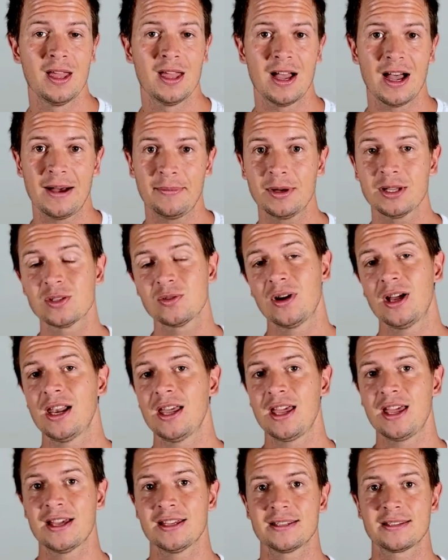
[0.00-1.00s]
Aber
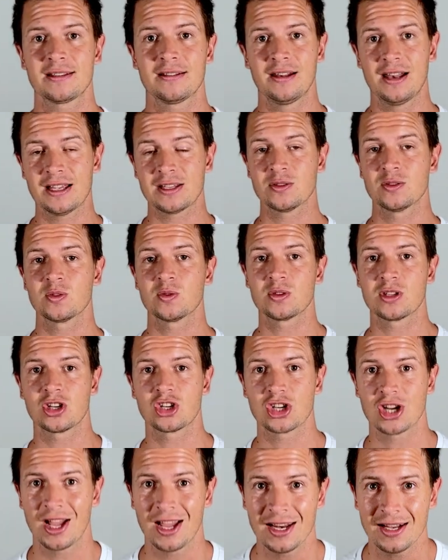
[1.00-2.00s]
zuallererst, lass uns
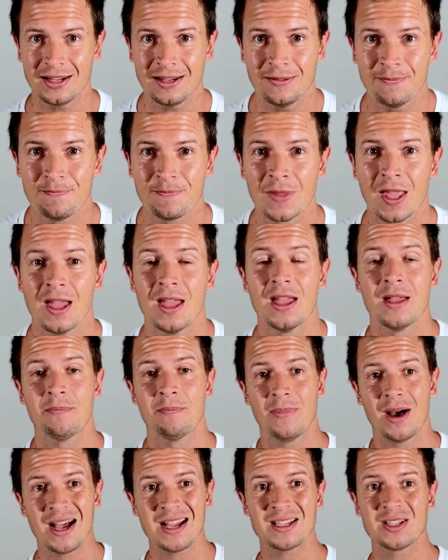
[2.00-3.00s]
unterscheiden.
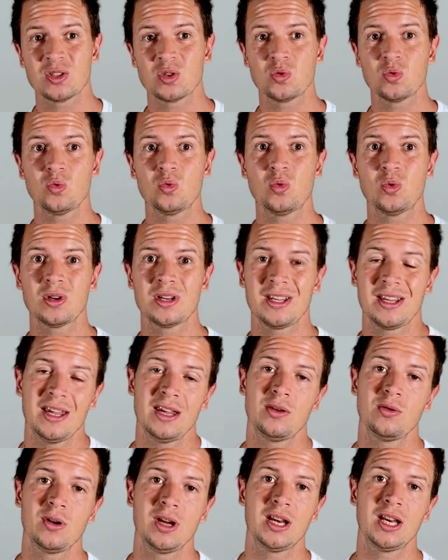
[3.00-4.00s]
Machst du die
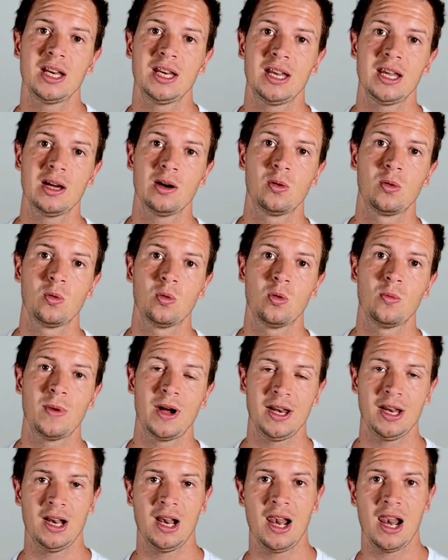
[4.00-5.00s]
ketogene Ernährung, um
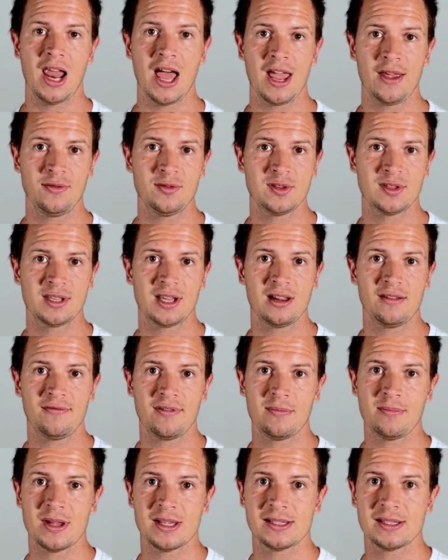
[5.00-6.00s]
eine
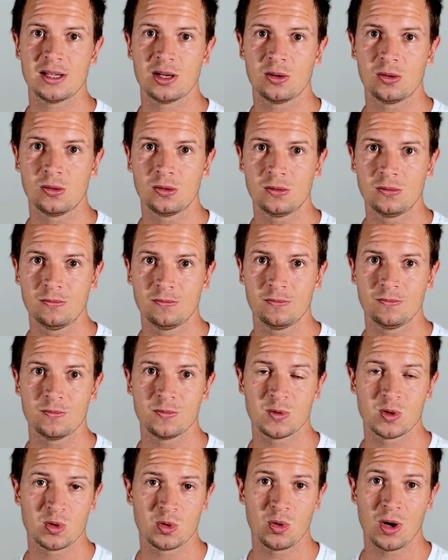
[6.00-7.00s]
Lifestyle-Verbesserung
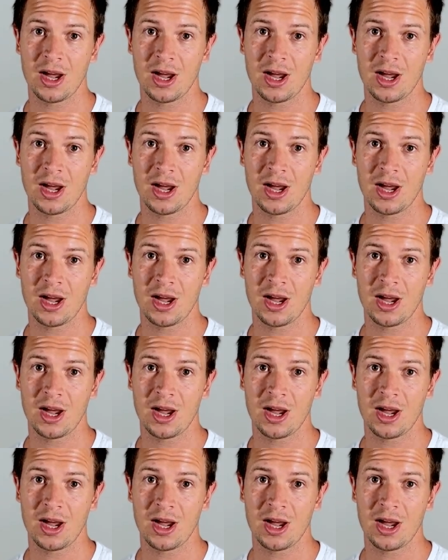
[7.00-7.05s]
zu